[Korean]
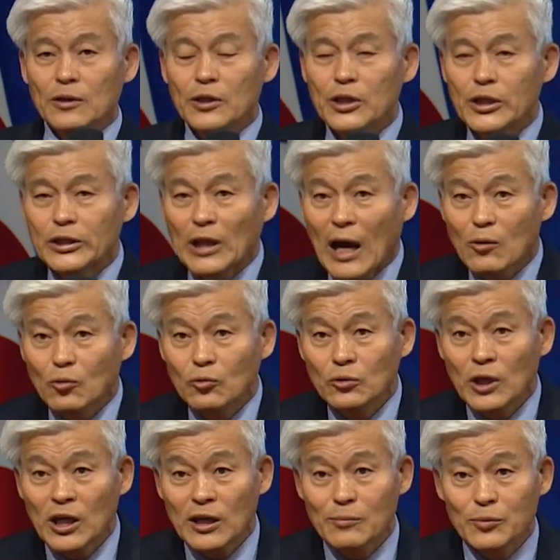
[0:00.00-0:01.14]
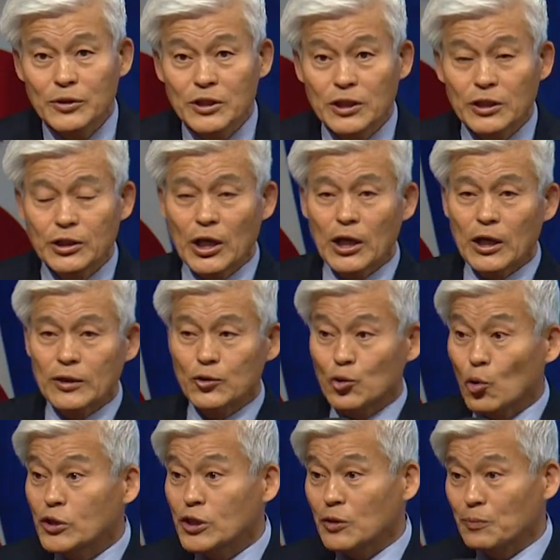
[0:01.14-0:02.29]
이 당군 할아버지 때
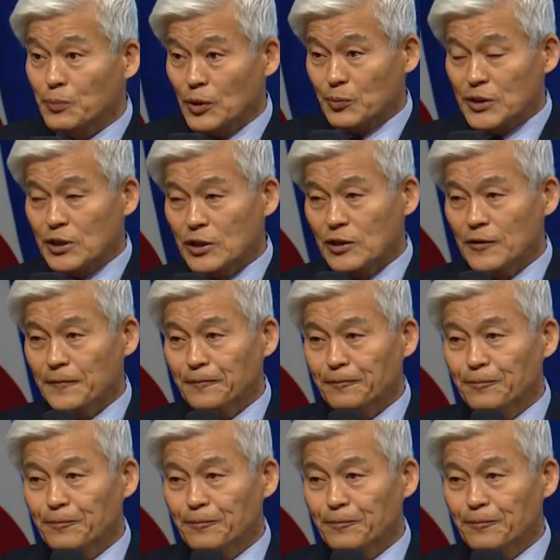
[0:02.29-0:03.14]
조식법이